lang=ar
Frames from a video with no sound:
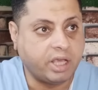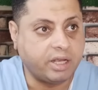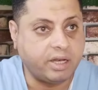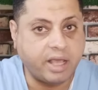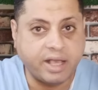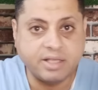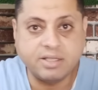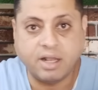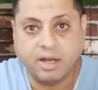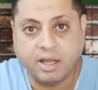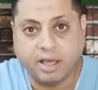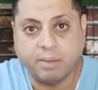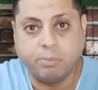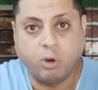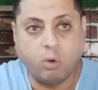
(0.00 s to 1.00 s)
ان هذا
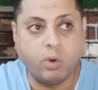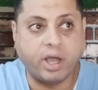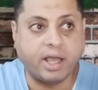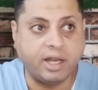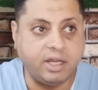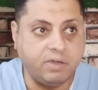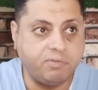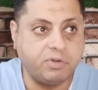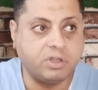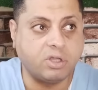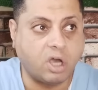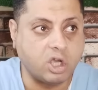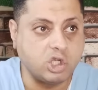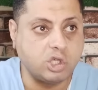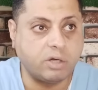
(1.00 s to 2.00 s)
اللاعب هو خليفه
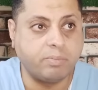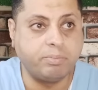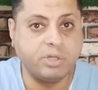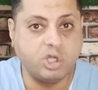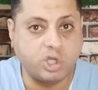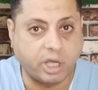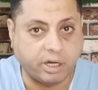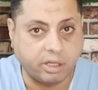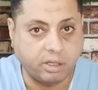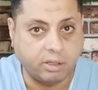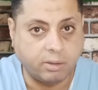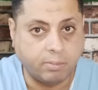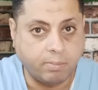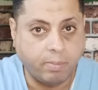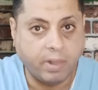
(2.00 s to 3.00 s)
اشرف بن شرقي
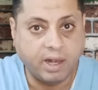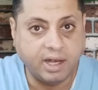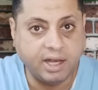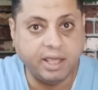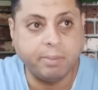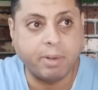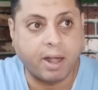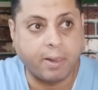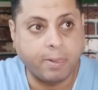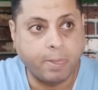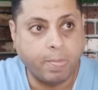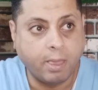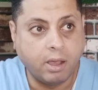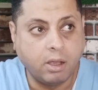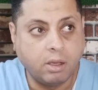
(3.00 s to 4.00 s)
ليه بقى
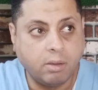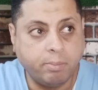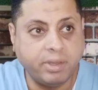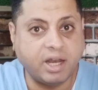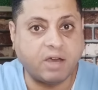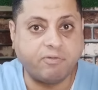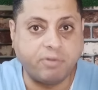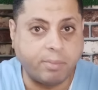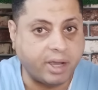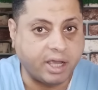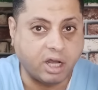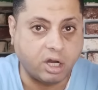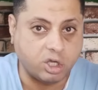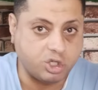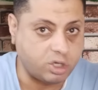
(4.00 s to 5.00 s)
بيلعب في
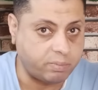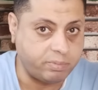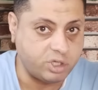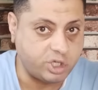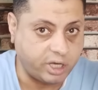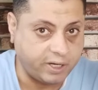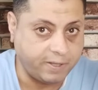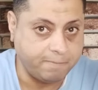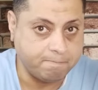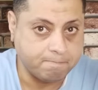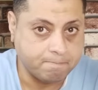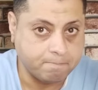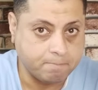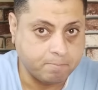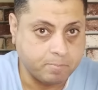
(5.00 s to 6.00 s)
مكان اشرف بن شرقي
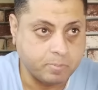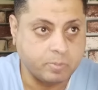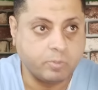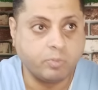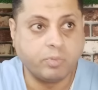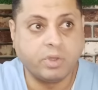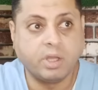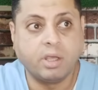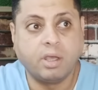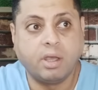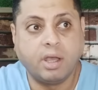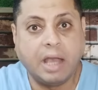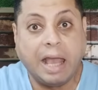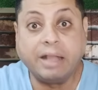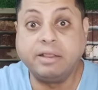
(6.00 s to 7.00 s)

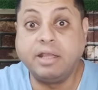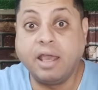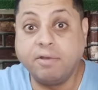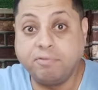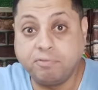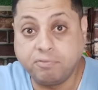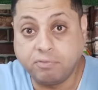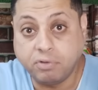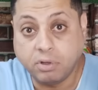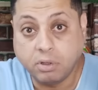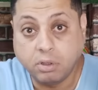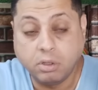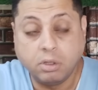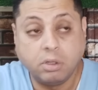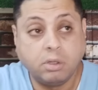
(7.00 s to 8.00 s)
هداف
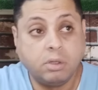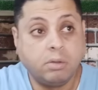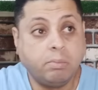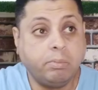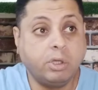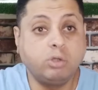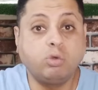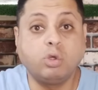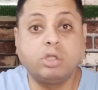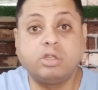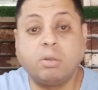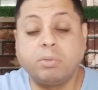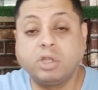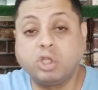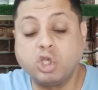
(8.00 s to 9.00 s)
بيدخل ال
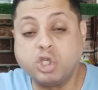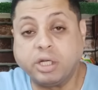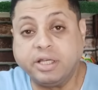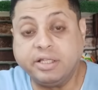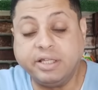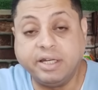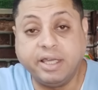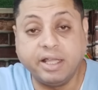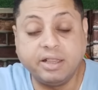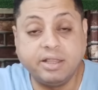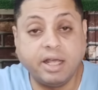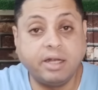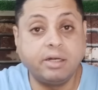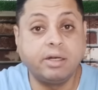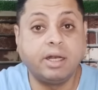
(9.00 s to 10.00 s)
18 كتير
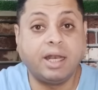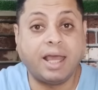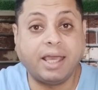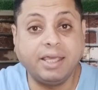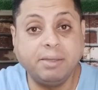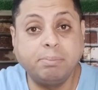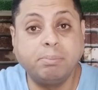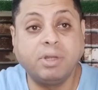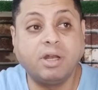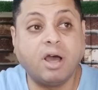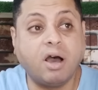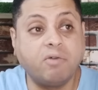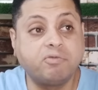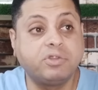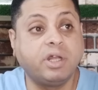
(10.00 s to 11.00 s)
جدا لعيب من
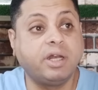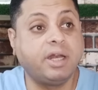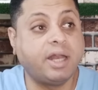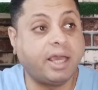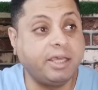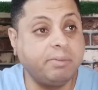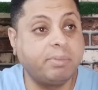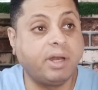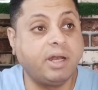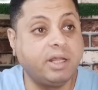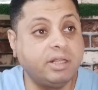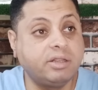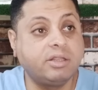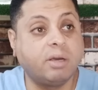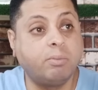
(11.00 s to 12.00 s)
افضل اللعيبه
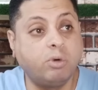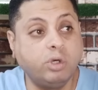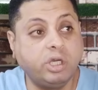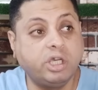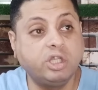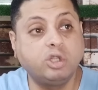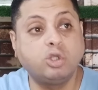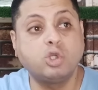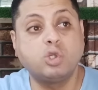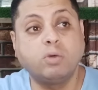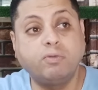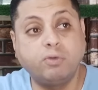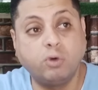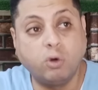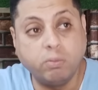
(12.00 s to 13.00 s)
اللي انت ممكن
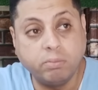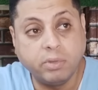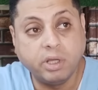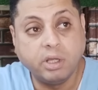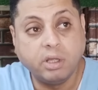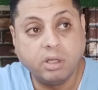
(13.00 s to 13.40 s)
تشوفهم